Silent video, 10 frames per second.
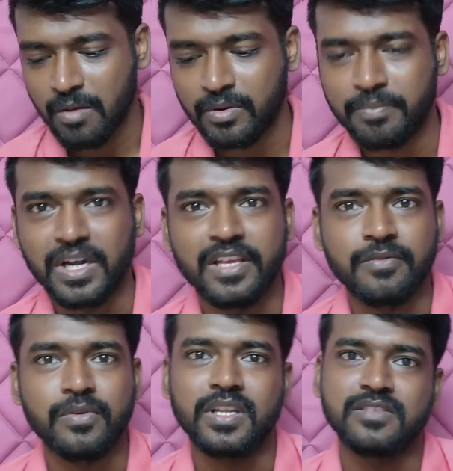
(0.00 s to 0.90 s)
அப்புறம்
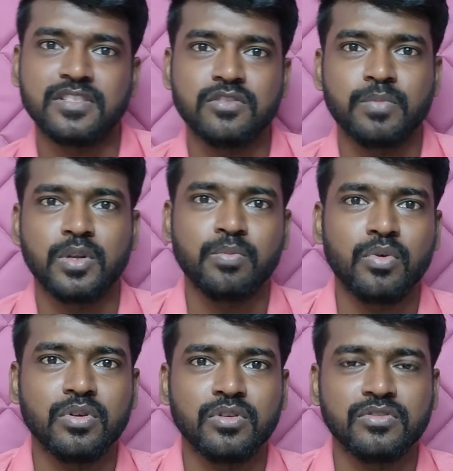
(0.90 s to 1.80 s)
பழைய ஃபோனை எக்ஸ்சேஞ்ச் பண்ணி
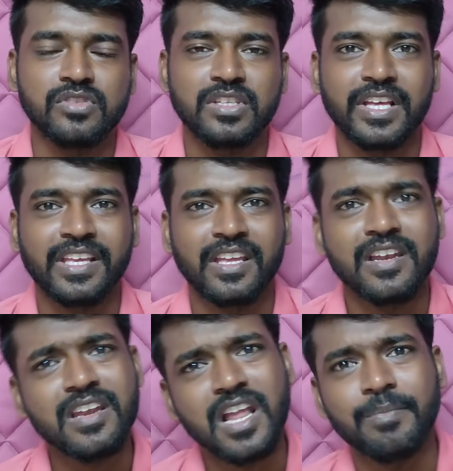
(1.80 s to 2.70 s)
போகணுன்னு வச்சுருந்தாங்க
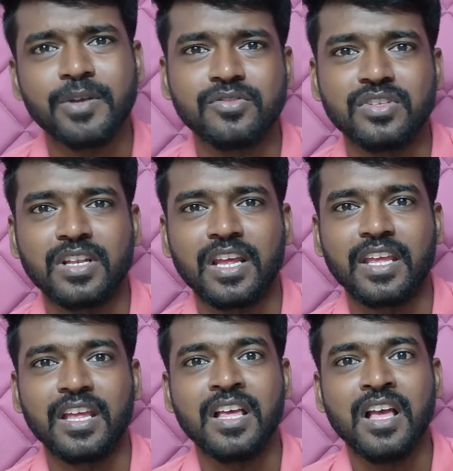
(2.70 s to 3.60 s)
எல்லாமே
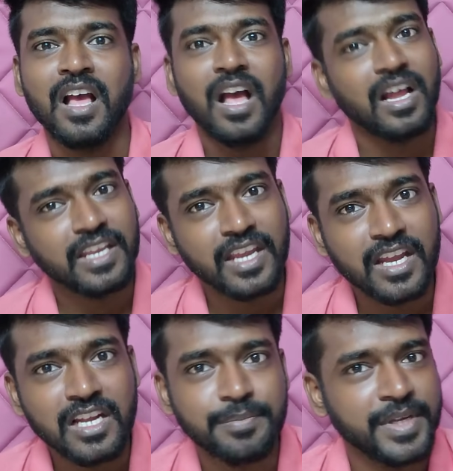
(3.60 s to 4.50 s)
வச்சுருந்தாங்க
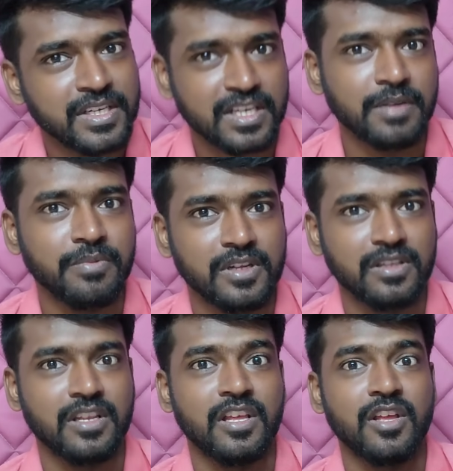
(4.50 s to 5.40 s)
ஏழு பேர் ட்ரை
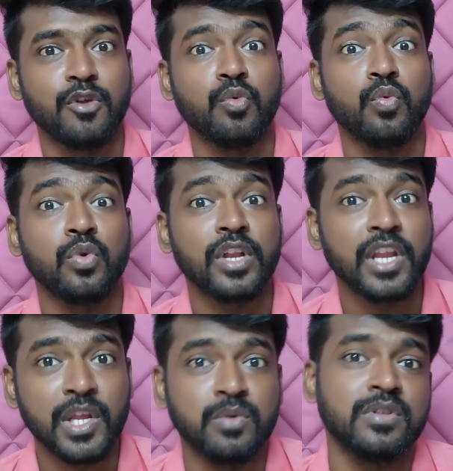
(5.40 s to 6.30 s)
பண்ணதில்
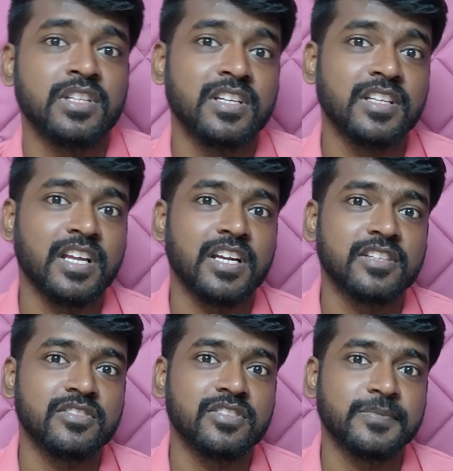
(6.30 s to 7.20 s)
ஒரே ஒருத்தனுக்கு தான்
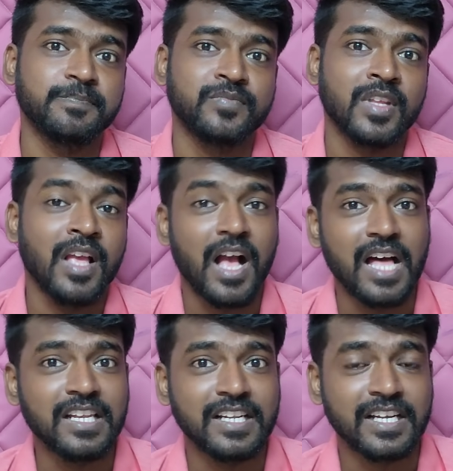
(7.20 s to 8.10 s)
கிடச்சிச்சு
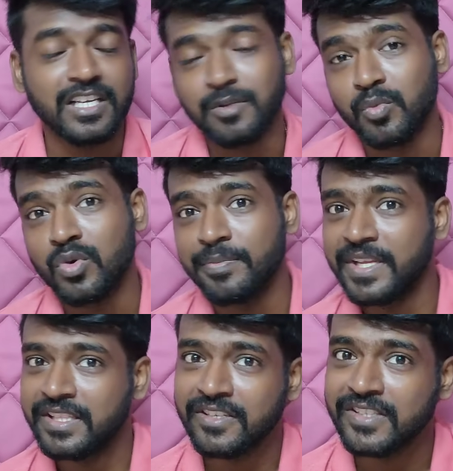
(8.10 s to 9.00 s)
அதில் ரெண்டு மூணு
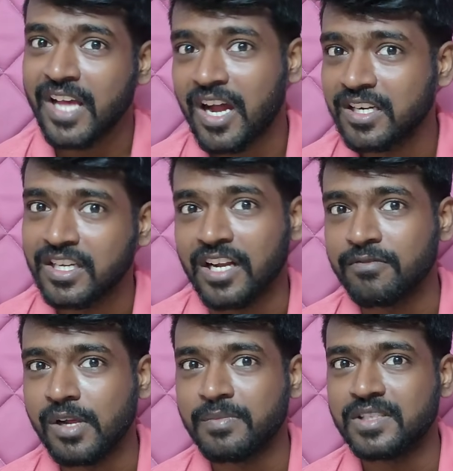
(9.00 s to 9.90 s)
பேர்த்துக்கு வந்து ஆர்டர்
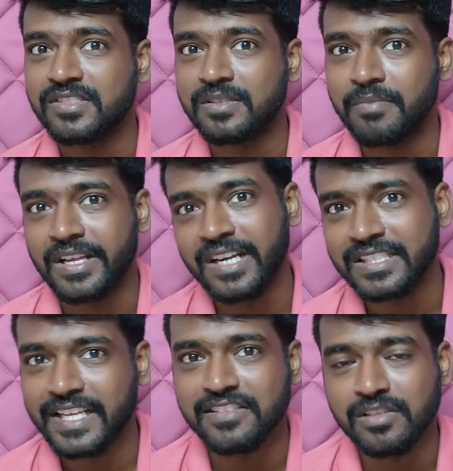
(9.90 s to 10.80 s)
கன்ஃபார்ம் ஆச்சு
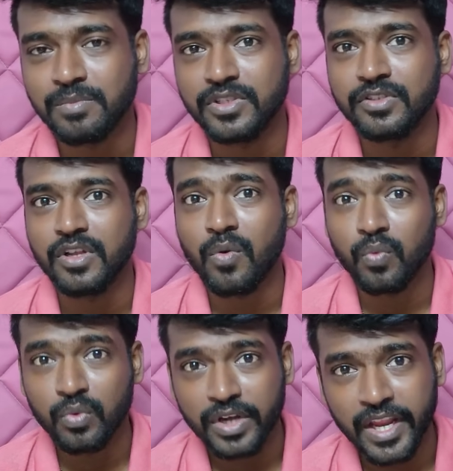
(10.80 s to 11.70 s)
மறுநாள் கேன்சல் பண்ணிட்டோம்
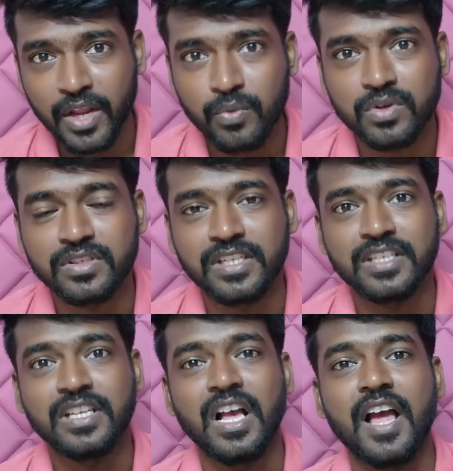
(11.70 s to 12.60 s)
ஒரே
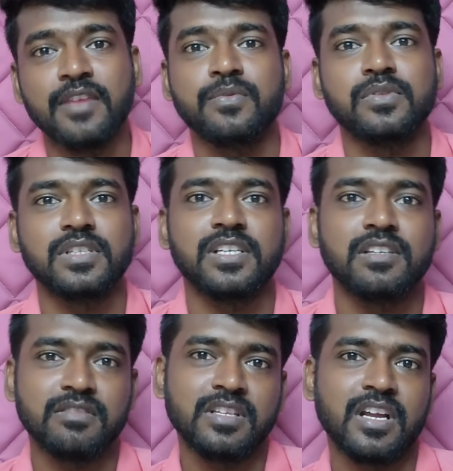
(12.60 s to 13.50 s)
ஒருத்தனுக்கு ஐஃபோன்
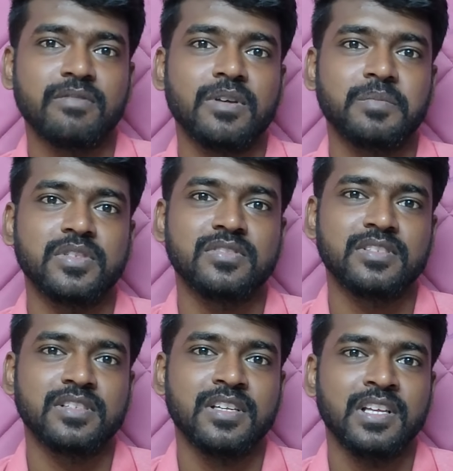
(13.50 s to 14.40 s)
தேர்ட்டின் வந்து கன்ஃபார்ம் ஆச்சு